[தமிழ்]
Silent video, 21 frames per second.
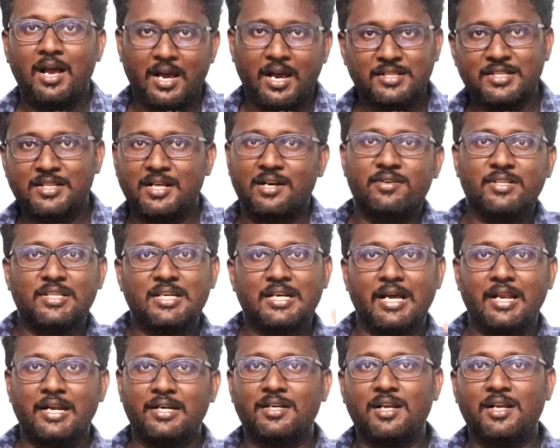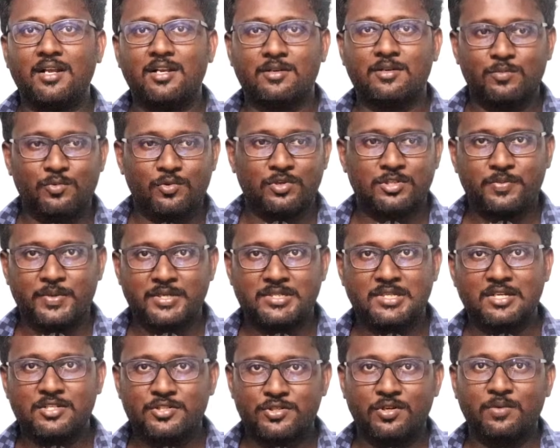அதுதான் வந்து கரெக்டாக இருக்கும் ஒரு
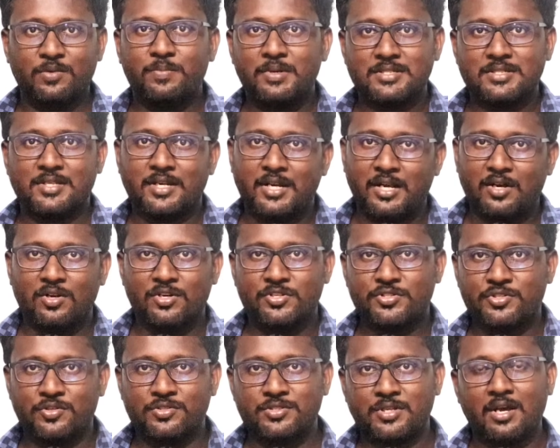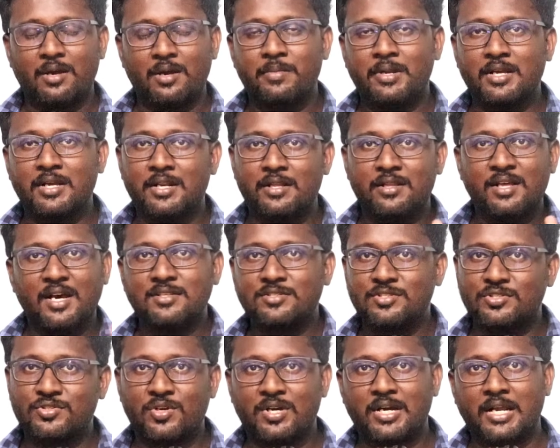ஸ்பெஷல் ஷோ ப்ளஸ் ரெகுலர் ஷோஸ் அப்படிங்கிறது
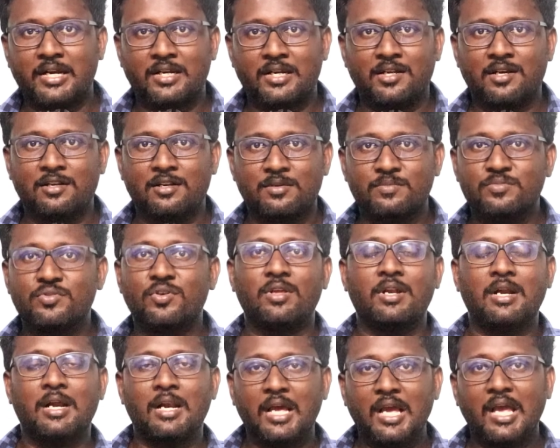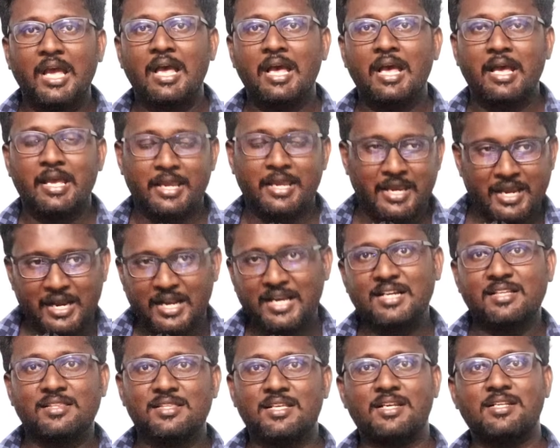அஞ்சு ஷோ கரெக்டாக இருக்கும் ஸோ அதனால்
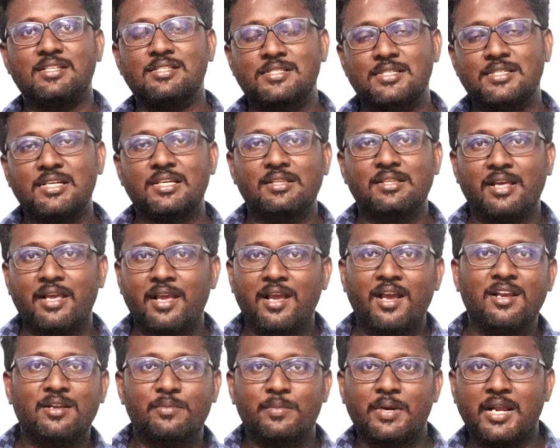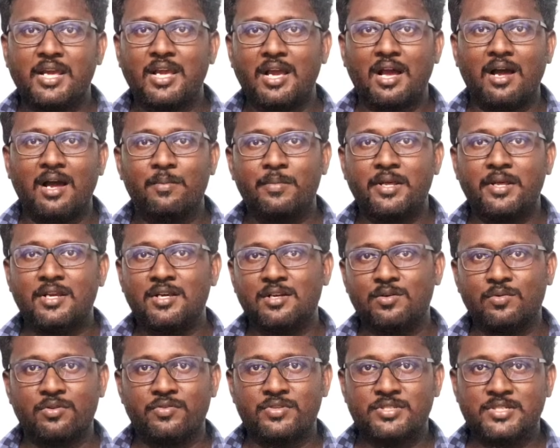எனக்கு தெரிஞ்சு இந்த ஏழு மணி அப்படிங்கிற
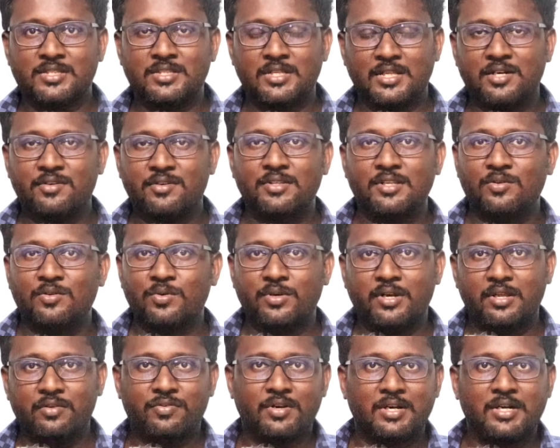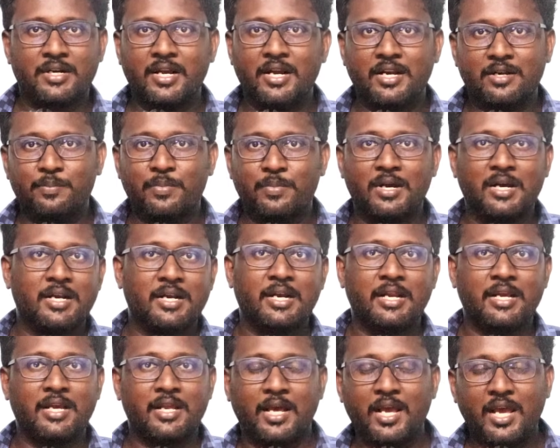ஒரு விஷயத்தை தான் வந்து அவங்க டிஃபால்ட்டாக எடுப்பாங்கன்னு
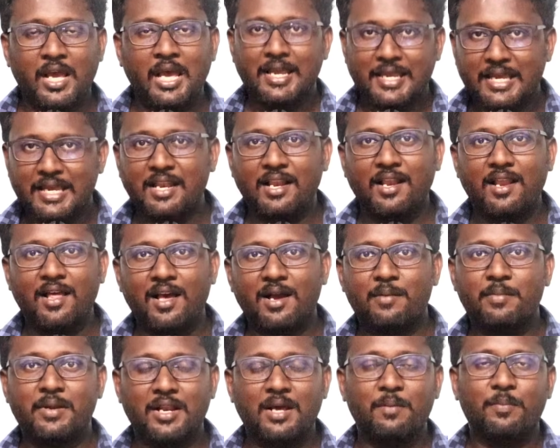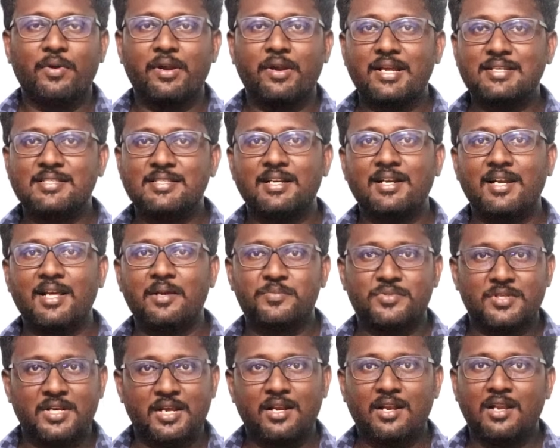நினைக்கிறேன் இல்லை அப்படின்னா இப்போ ரீசெண்ட்
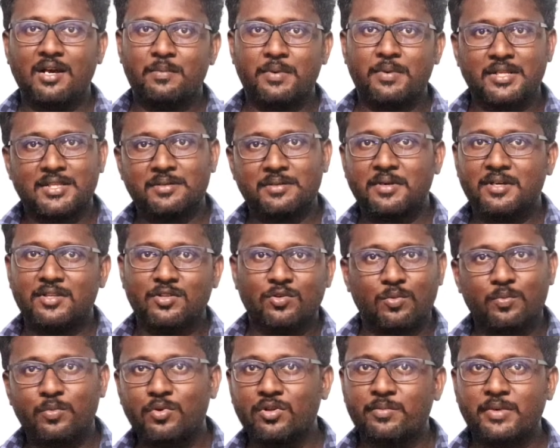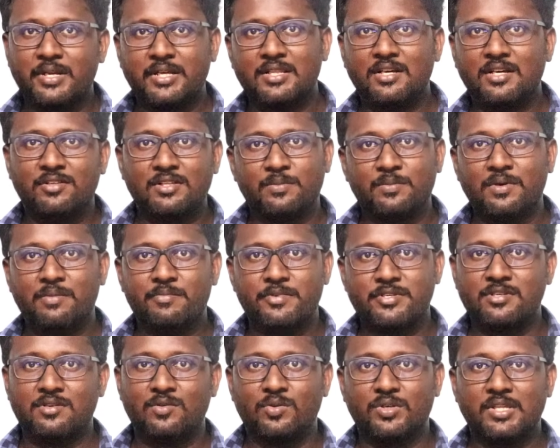டைம்ஸில் எல்லா படத்துக்குமே வந்து ஒம்பது மணிக்கு தான் வந்து
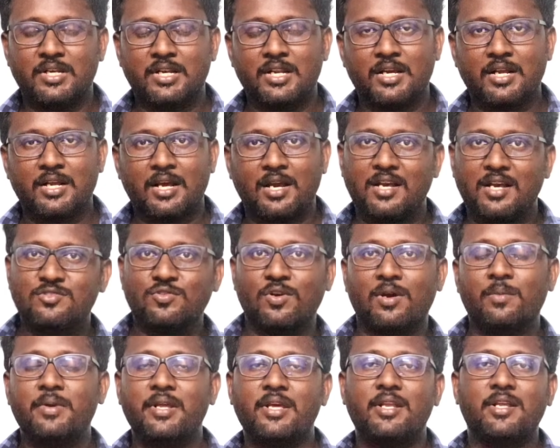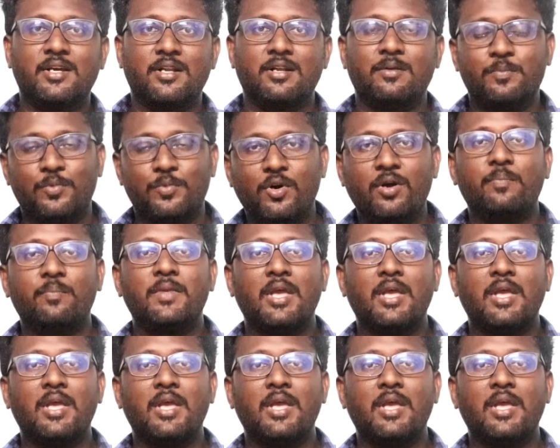பர்மிஷன் கொடுத்துட்ருக்குறாங்க ஸோ அப்படி இருக்கிறப்போ